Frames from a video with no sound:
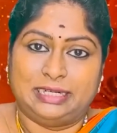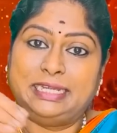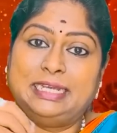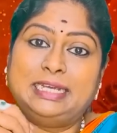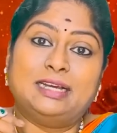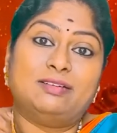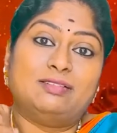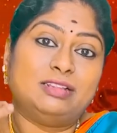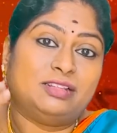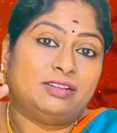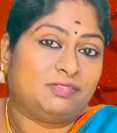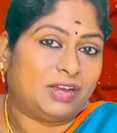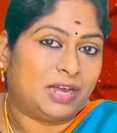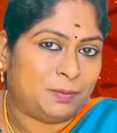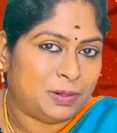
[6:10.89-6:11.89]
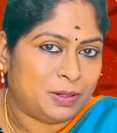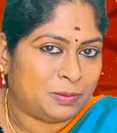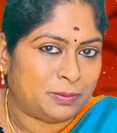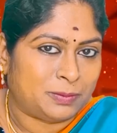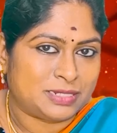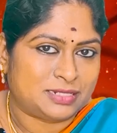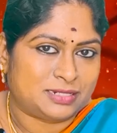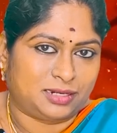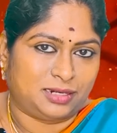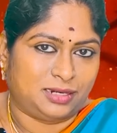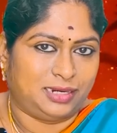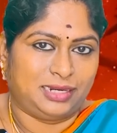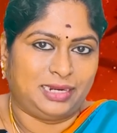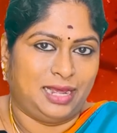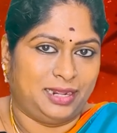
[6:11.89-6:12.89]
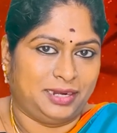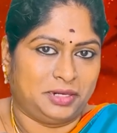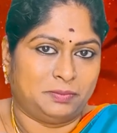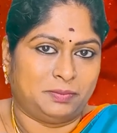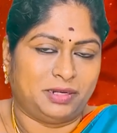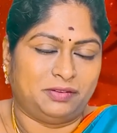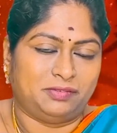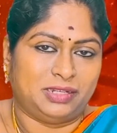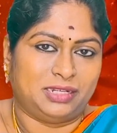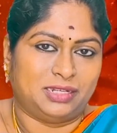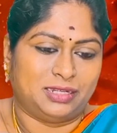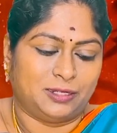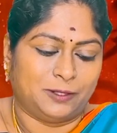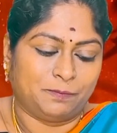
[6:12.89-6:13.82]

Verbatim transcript: நீங்கள் வந்து ஃபேமிலி மெம்பர்ஸ்கிட்ட நல்லா கேரிங் பண்ணுவீங்க